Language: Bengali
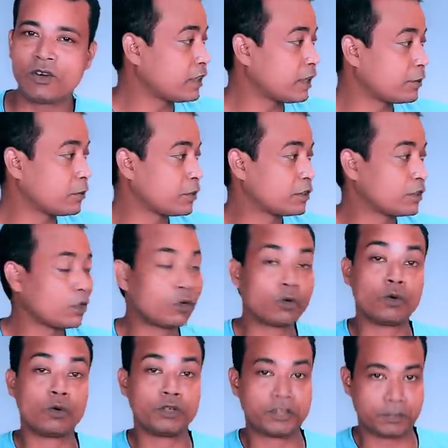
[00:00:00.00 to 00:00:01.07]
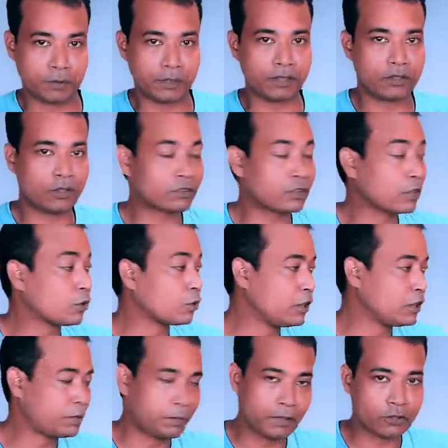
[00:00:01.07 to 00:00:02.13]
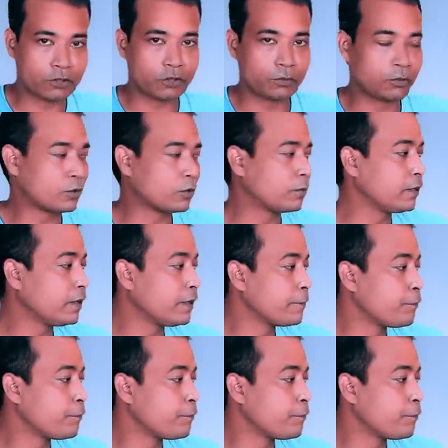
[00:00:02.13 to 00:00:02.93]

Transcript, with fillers: তারপরে হচ্ছে লো স্পিড অর্থাৎ লো স্পিডে ছবি তুলবে